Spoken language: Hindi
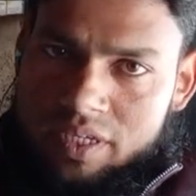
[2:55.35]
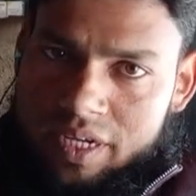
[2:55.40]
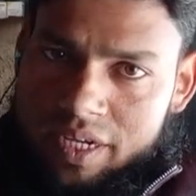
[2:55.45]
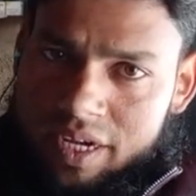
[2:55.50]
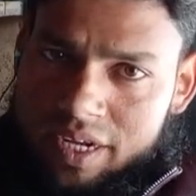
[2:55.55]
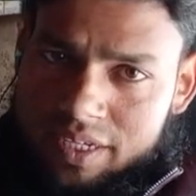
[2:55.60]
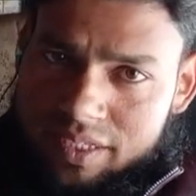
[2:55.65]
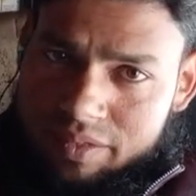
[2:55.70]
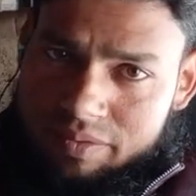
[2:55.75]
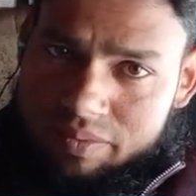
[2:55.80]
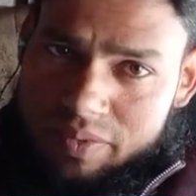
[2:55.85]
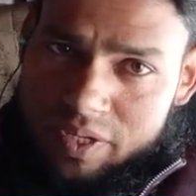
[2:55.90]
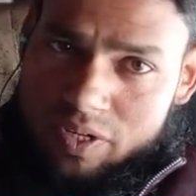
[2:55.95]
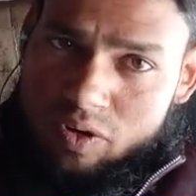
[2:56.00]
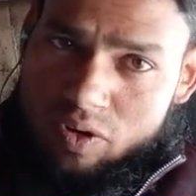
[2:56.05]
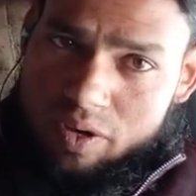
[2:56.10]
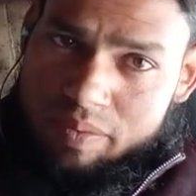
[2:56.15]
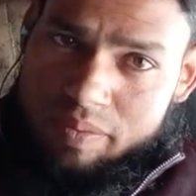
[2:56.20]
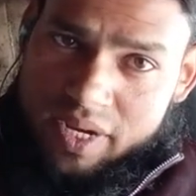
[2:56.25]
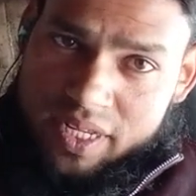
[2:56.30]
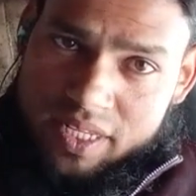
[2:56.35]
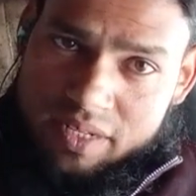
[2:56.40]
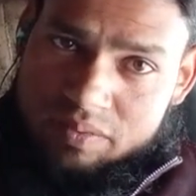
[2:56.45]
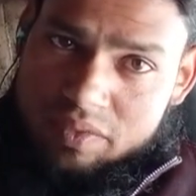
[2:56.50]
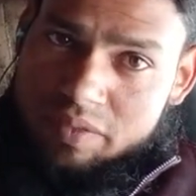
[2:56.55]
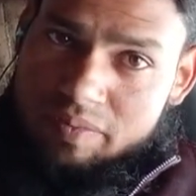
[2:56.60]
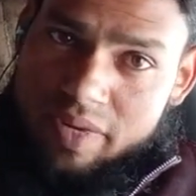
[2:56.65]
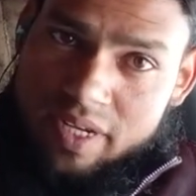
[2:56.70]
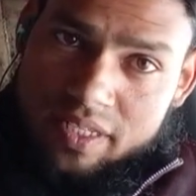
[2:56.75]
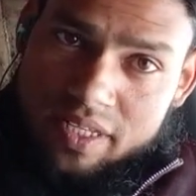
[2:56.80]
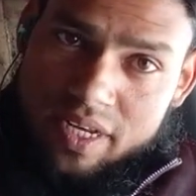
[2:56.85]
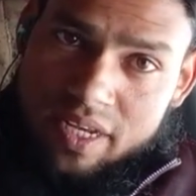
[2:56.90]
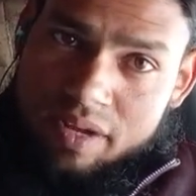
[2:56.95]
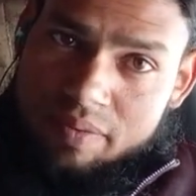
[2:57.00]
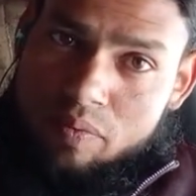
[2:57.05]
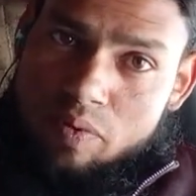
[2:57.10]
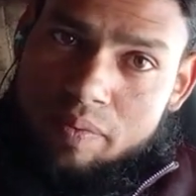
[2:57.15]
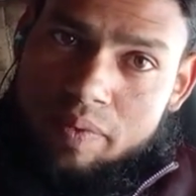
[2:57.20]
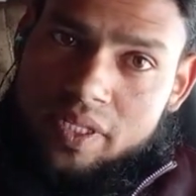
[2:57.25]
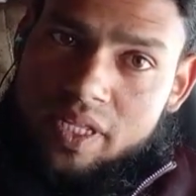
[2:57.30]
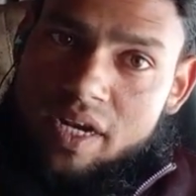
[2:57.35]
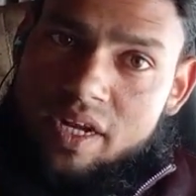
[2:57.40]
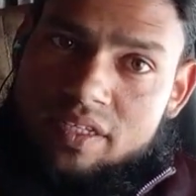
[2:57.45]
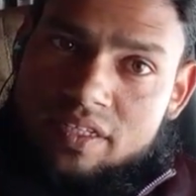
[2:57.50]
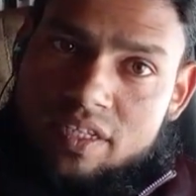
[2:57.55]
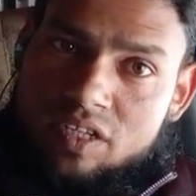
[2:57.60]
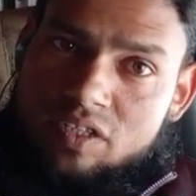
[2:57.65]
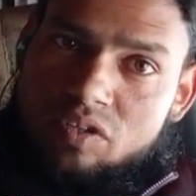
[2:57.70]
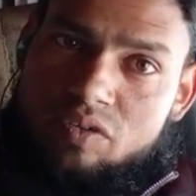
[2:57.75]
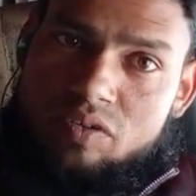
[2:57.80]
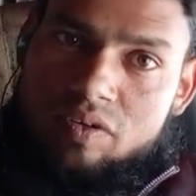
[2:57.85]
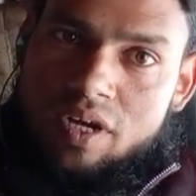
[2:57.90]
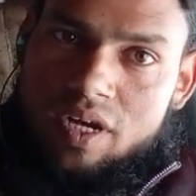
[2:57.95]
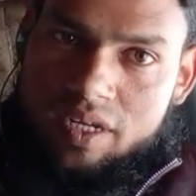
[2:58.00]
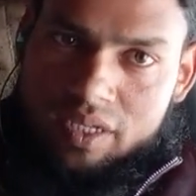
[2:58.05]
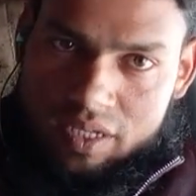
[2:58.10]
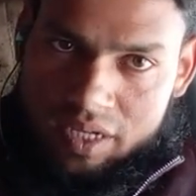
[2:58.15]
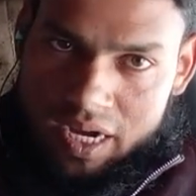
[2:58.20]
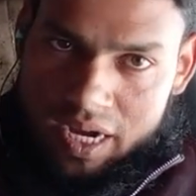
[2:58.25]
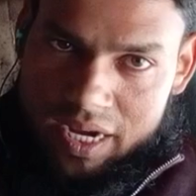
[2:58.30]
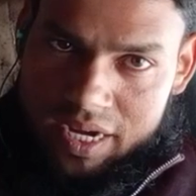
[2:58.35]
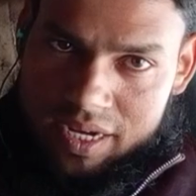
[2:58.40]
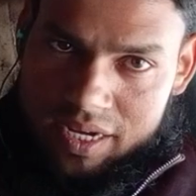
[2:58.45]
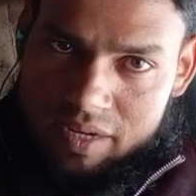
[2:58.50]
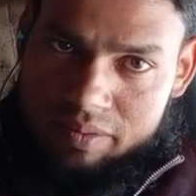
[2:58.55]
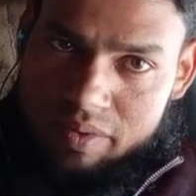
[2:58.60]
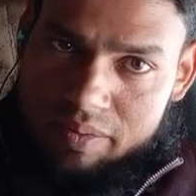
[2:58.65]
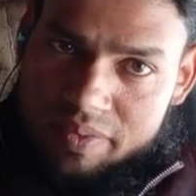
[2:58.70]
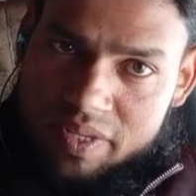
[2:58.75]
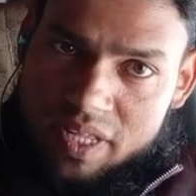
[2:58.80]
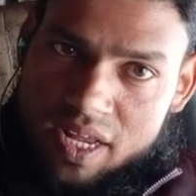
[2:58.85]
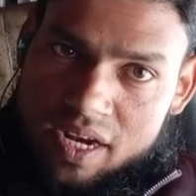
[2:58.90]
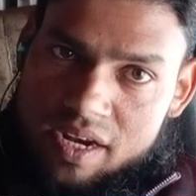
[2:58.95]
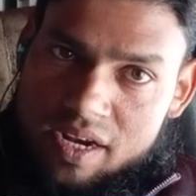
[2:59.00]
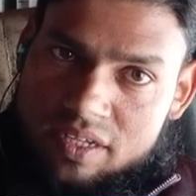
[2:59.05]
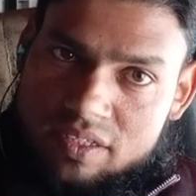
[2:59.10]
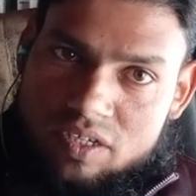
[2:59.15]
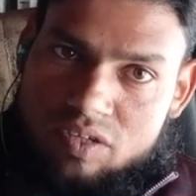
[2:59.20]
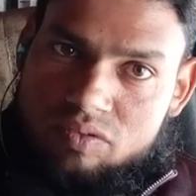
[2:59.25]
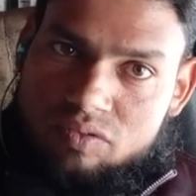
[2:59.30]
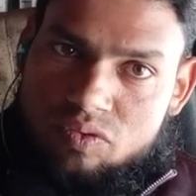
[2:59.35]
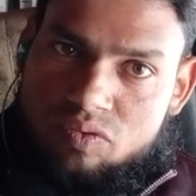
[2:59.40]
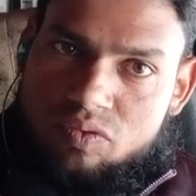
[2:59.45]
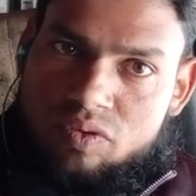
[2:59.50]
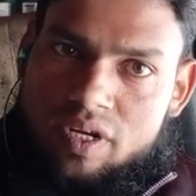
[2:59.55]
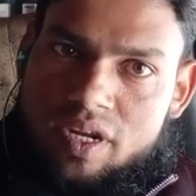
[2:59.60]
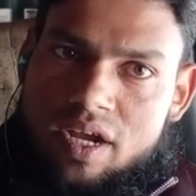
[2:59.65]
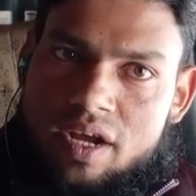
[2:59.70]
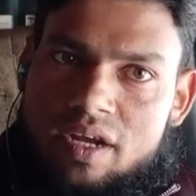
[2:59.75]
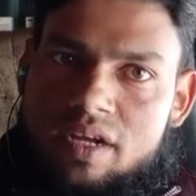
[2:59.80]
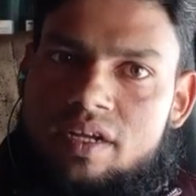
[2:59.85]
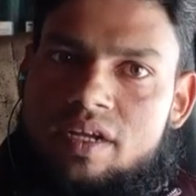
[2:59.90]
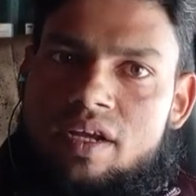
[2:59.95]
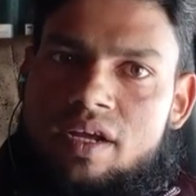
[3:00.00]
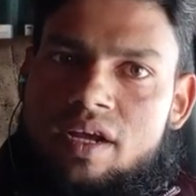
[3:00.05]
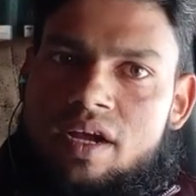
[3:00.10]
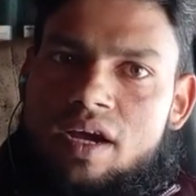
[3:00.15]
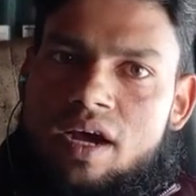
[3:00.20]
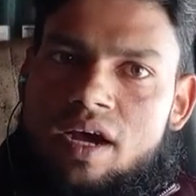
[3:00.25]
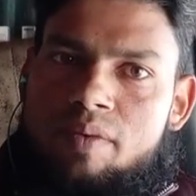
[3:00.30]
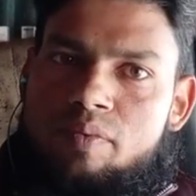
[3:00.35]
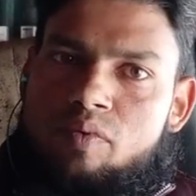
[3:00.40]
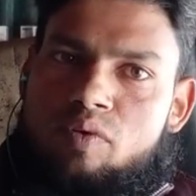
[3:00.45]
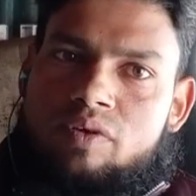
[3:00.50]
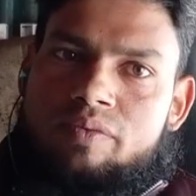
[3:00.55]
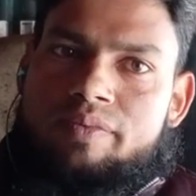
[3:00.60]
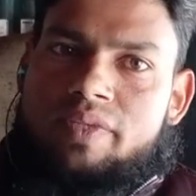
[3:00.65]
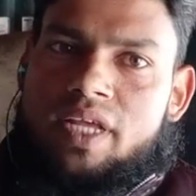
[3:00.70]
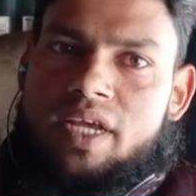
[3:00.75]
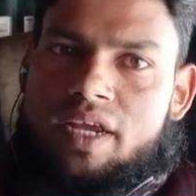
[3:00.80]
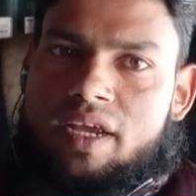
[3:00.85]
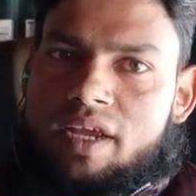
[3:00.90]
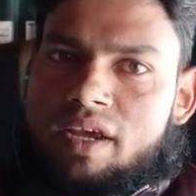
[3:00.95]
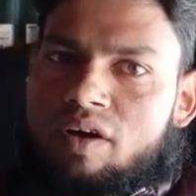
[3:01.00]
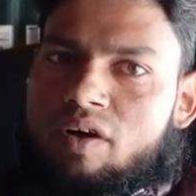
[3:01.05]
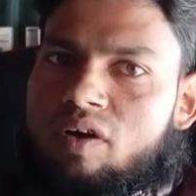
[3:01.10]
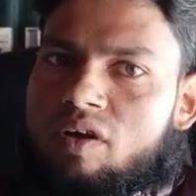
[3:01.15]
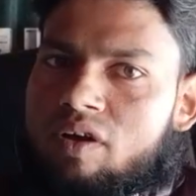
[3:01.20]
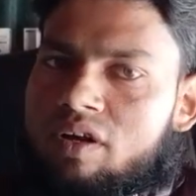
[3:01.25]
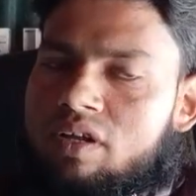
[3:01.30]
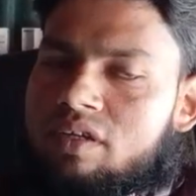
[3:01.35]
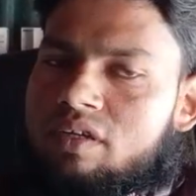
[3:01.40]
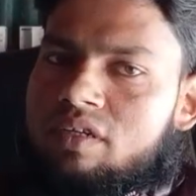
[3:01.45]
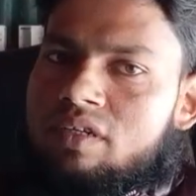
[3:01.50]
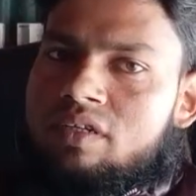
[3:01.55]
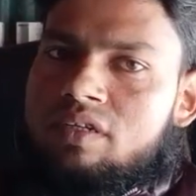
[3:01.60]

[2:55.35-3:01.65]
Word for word: ठीक है इस वीडियो के माध्यम से मैं इतना ही आपको बताना चाहता हूँ आगे के लिए मैं विदा लेना चाहूँ शुक्रिया आप लोग देखें और